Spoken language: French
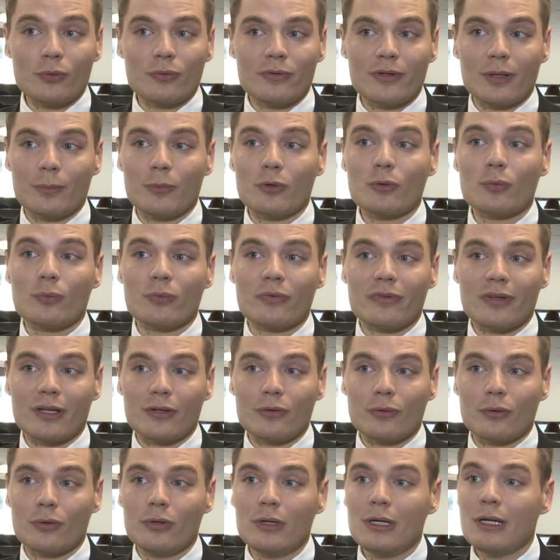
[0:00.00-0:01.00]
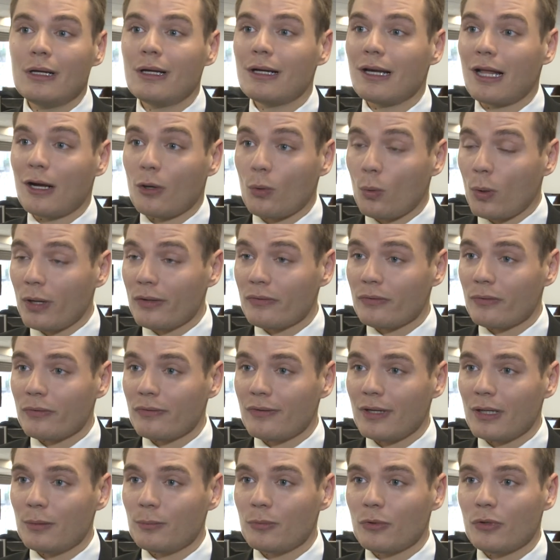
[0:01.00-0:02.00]
notamment concernant la
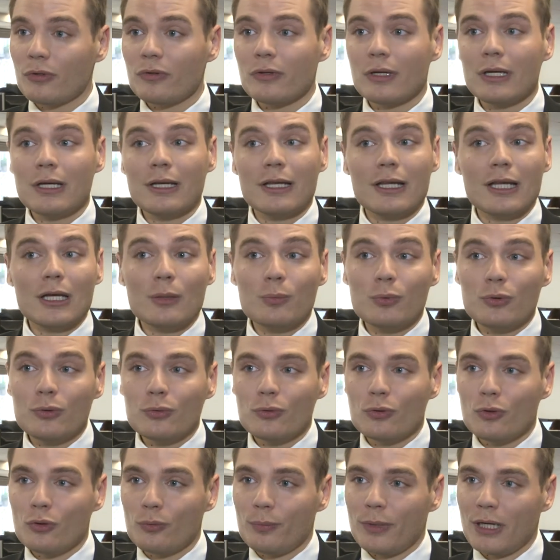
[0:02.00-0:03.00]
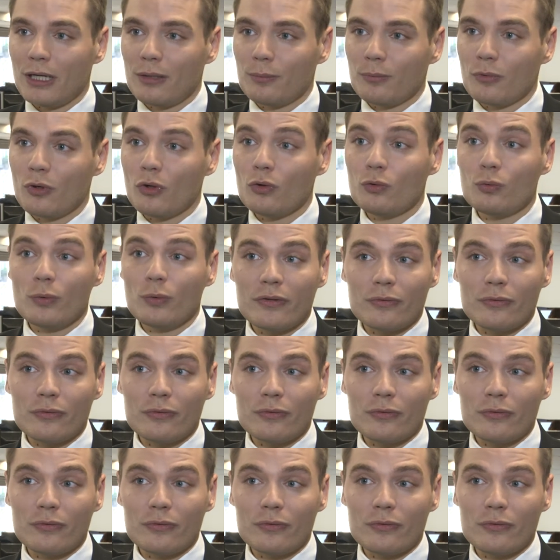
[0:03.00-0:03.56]
croissance allemande et plus globalement,